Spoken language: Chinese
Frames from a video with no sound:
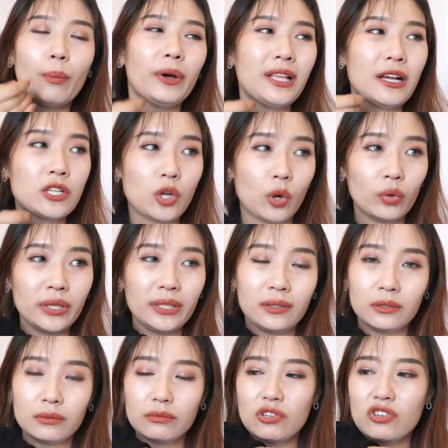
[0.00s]
我抱在手里
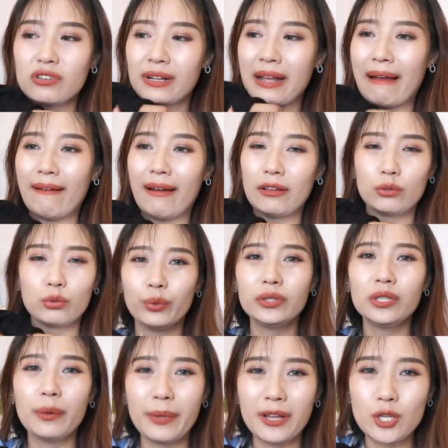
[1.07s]
的质感啊，不会
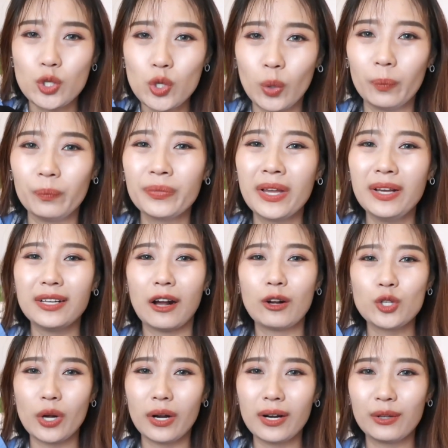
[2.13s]
特别重，然
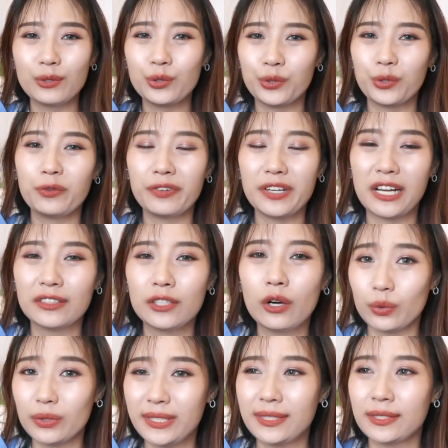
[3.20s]
后穿上去呢又非常的
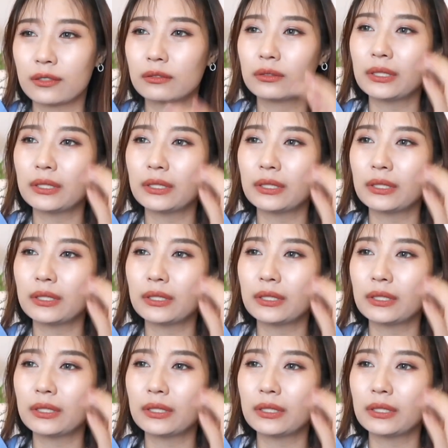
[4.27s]
有型。